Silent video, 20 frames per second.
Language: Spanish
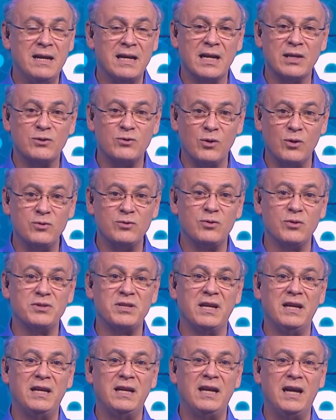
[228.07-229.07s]
que son
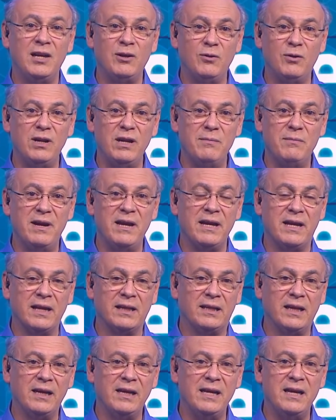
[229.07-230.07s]
sociedades anónimas y que
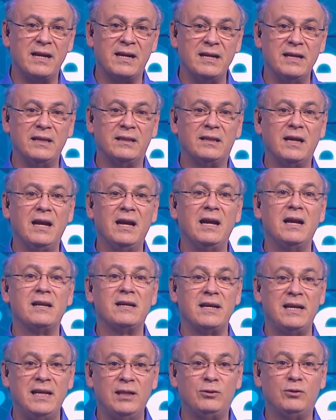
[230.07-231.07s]
están inscritas en el
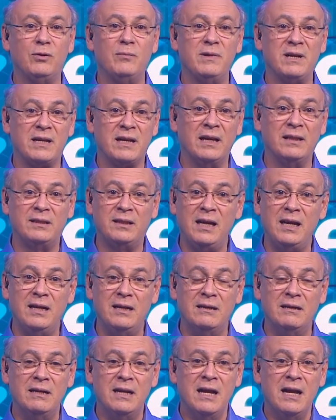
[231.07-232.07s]
registro
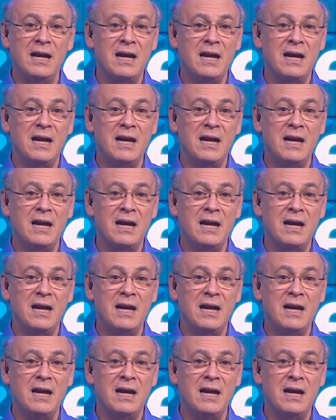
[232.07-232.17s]
mercantil,